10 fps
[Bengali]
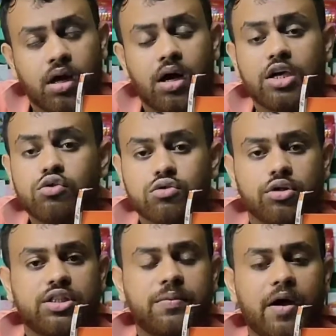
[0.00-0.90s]
ইউজ
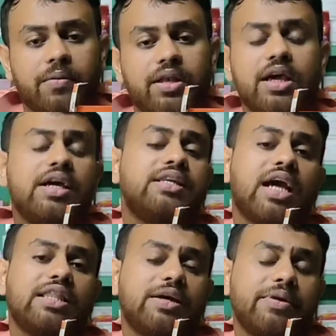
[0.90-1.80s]
করতে পারবেন
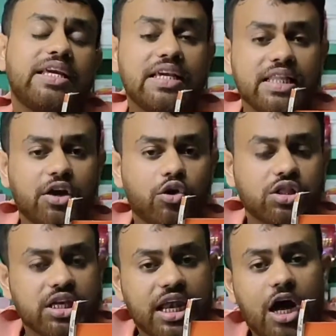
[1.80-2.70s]
যাই দেখবেন খিদে
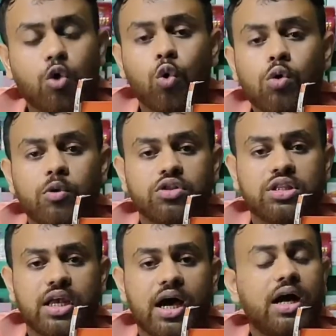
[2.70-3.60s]
হচ্ছে না ঘুম
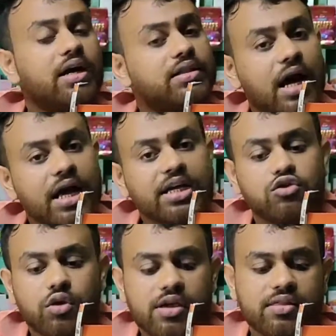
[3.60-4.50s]
হচ্ছে না তারা
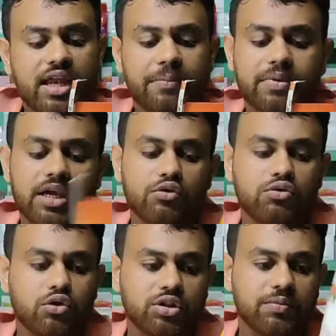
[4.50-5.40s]
কিন্তু এই সিরাপটা ইউজ
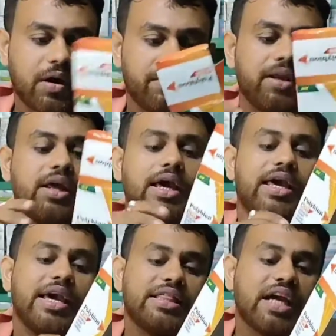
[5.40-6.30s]
করতে পারবেন
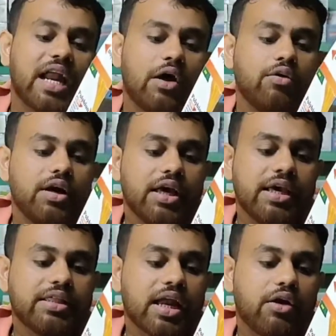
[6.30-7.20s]
এছাড়াও
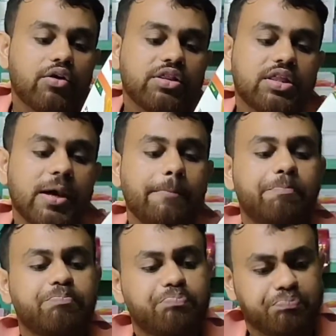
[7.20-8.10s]
এছাড়াও হচ্ছে
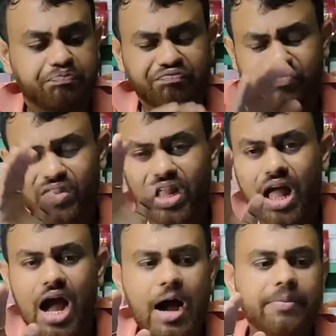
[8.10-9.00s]

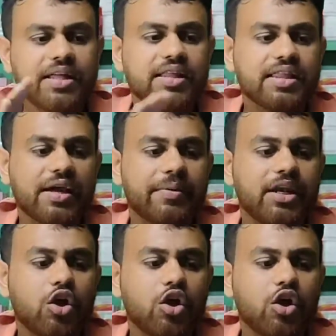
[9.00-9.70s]
আপনাদের দেখবেন